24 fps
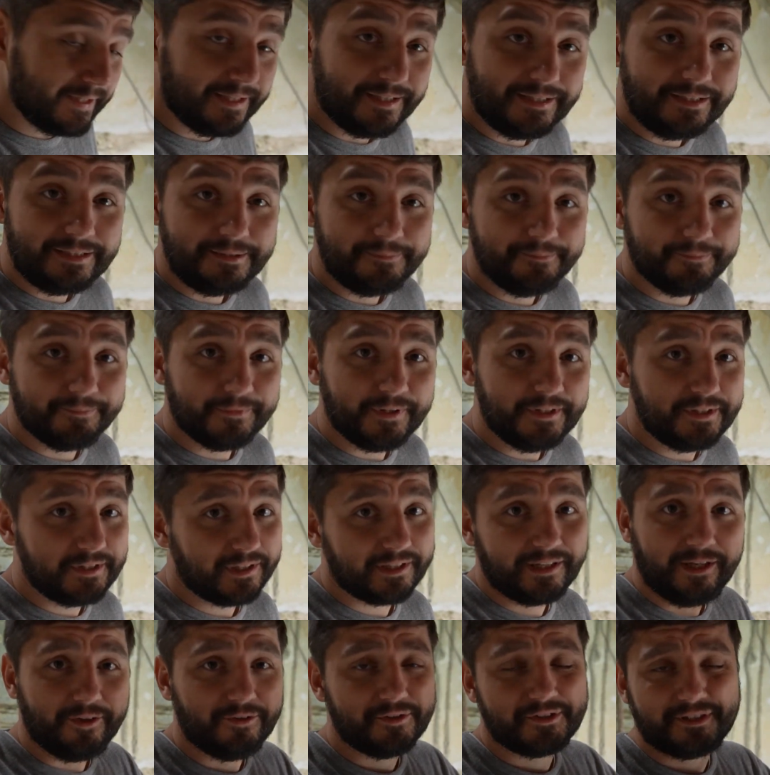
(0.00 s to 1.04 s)
Ähm, ich
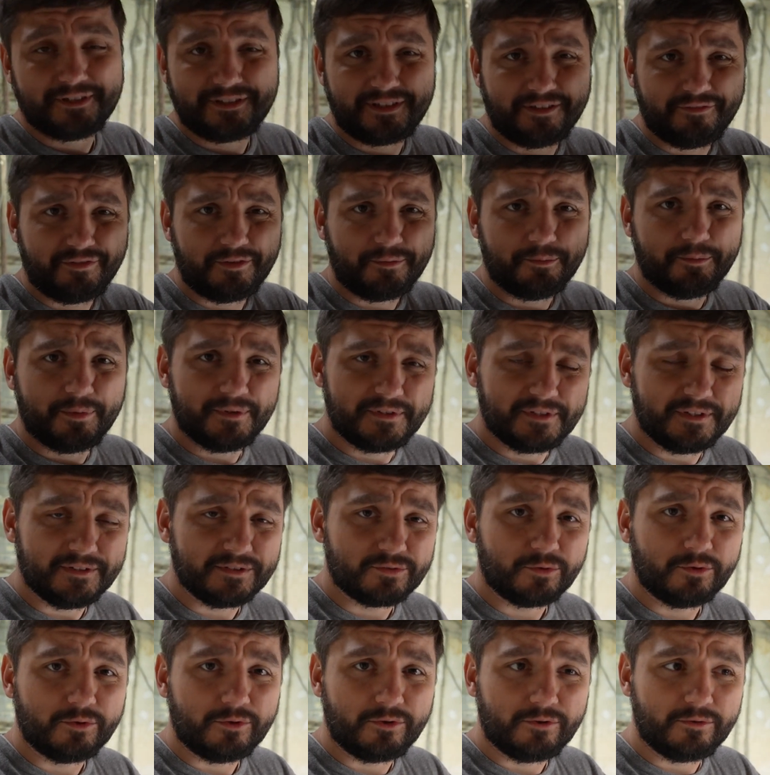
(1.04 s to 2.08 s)
erkläre euch das einfach ein bisschen
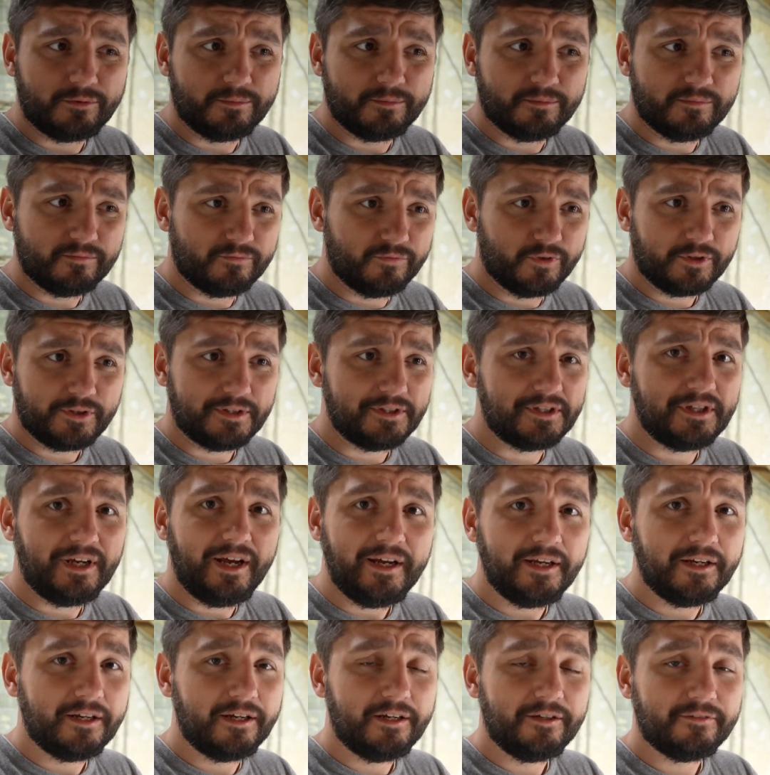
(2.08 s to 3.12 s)
so wirklich
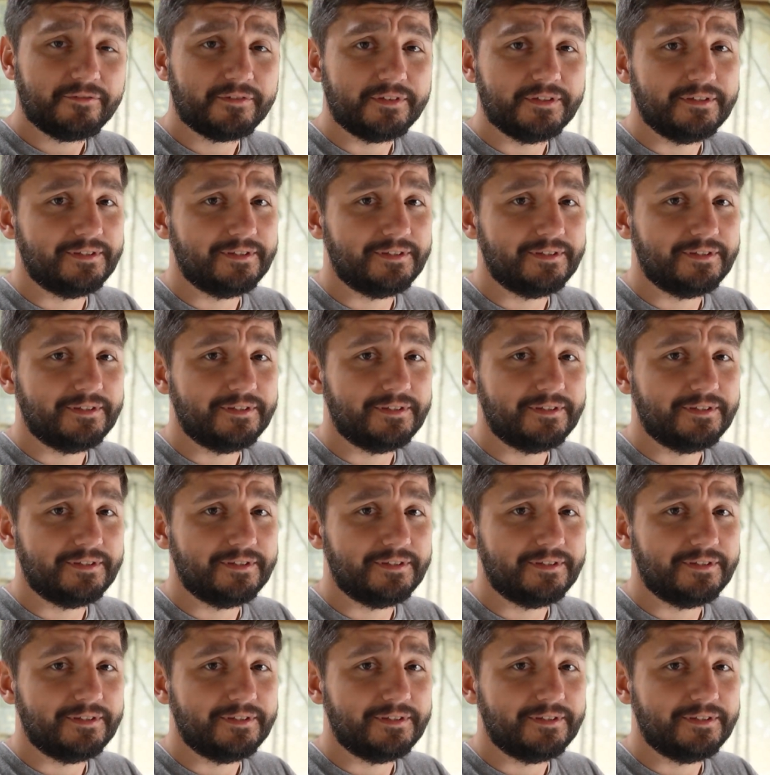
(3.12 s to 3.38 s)
laienhaft.